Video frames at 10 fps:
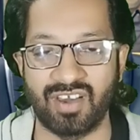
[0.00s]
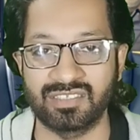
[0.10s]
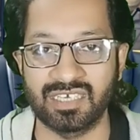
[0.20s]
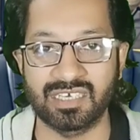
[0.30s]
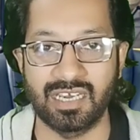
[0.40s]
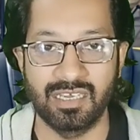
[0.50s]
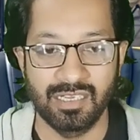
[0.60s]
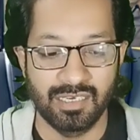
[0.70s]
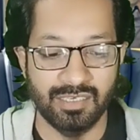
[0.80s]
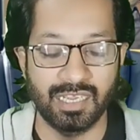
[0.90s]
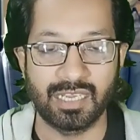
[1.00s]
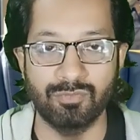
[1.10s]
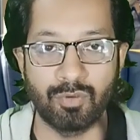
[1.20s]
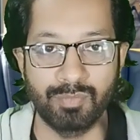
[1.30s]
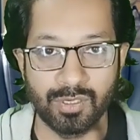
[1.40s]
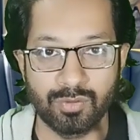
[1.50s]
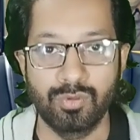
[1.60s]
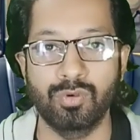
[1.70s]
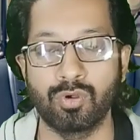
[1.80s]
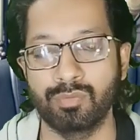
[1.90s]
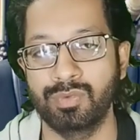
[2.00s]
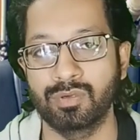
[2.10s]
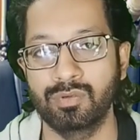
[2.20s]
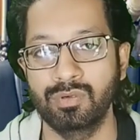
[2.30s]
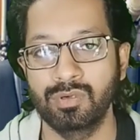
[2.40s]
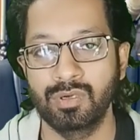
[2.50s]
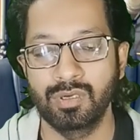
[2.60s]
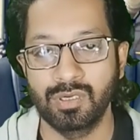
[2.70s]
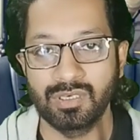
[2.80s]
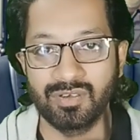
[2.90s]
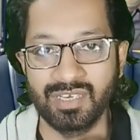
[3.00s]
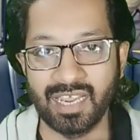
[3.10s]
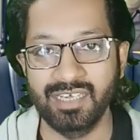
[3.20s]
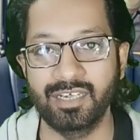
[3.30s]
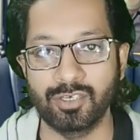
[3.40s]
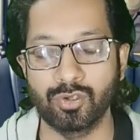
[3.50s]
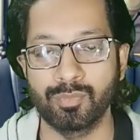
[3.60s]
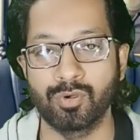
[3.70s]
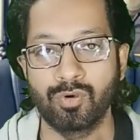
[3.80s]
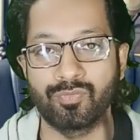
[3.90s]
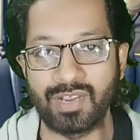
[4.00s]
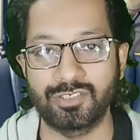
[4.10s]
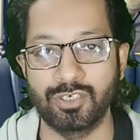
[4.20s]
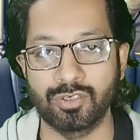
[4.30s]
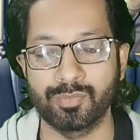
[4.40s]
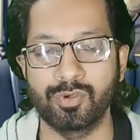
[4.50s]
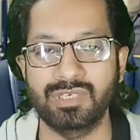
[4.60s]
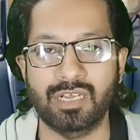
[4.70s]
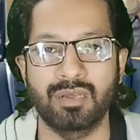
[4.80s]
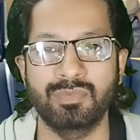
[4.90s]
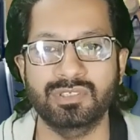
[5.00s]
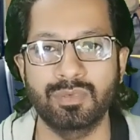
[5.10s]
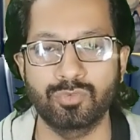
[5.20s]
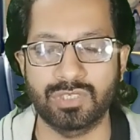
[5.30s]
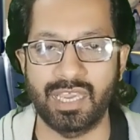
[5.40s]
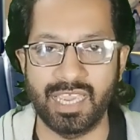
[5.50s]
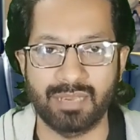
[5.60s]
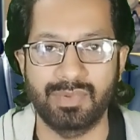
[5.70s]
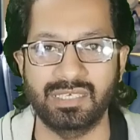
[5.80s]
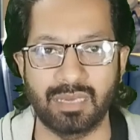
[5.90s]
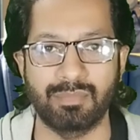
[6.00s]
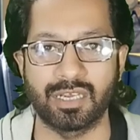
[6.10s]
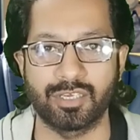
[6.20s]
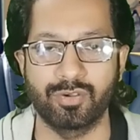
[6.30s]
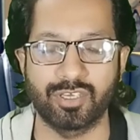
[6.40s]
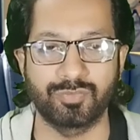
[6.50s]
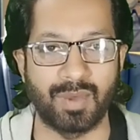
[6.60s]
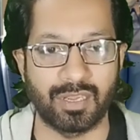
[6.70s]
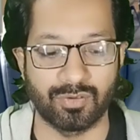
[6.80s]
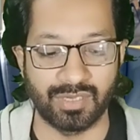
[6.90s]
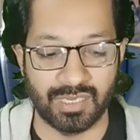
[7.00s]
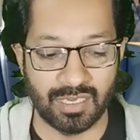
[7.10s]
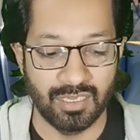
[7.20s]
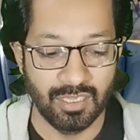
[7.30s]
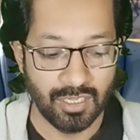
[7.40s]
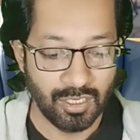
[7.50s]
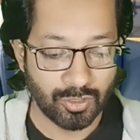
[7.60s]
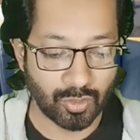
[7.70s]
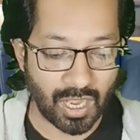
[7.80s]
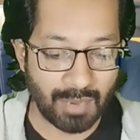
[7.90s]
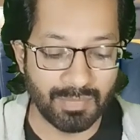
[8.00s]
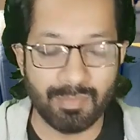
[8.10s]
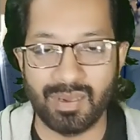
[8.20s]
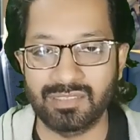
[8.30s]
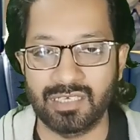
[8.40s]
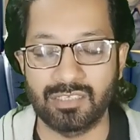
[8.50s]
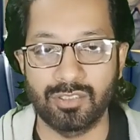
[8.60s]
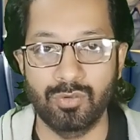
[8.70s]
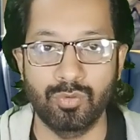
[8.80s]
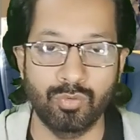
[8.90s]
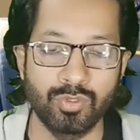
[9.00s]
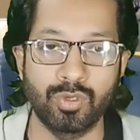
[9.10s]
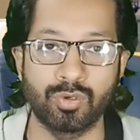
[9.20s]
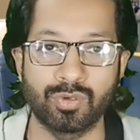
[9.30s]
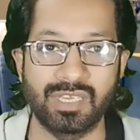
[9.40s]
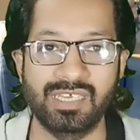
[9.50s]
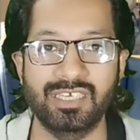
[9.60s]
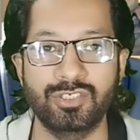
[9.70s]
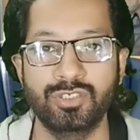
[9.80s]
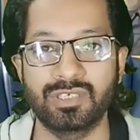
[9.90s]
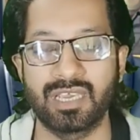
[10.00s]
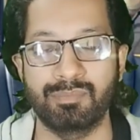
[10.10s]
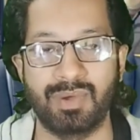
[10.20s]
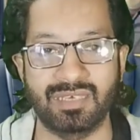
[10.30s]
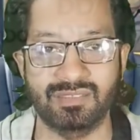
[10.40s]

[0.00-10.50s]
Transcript: फादर का लेकिन वो बिल्कुल और बिल्कुल नई डेटों में हो फ्रेश डेटों में हो या कम अज कम उसका एक महीना बाकी हो एक्सपायर होने का तो अब मैं बात करता हूं उन लोगों के लिए जिनके पास